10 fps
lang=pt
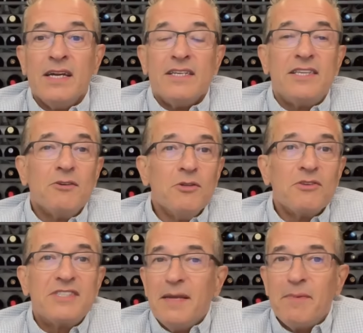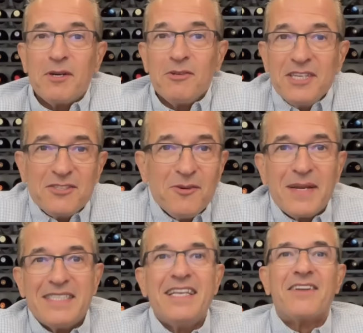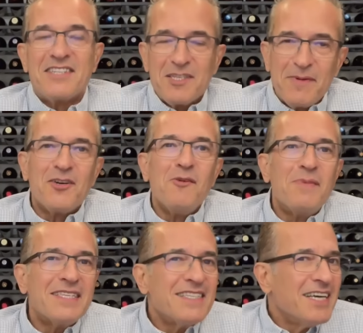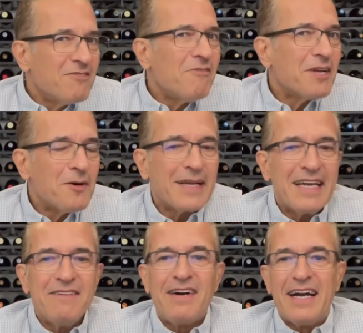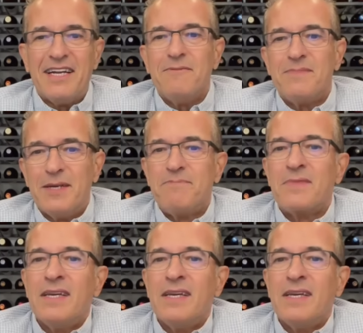Segundo, sem preconceitos com brasileiro. A gente pegou um brasileiro, vamos ver como é que ele vai. Né?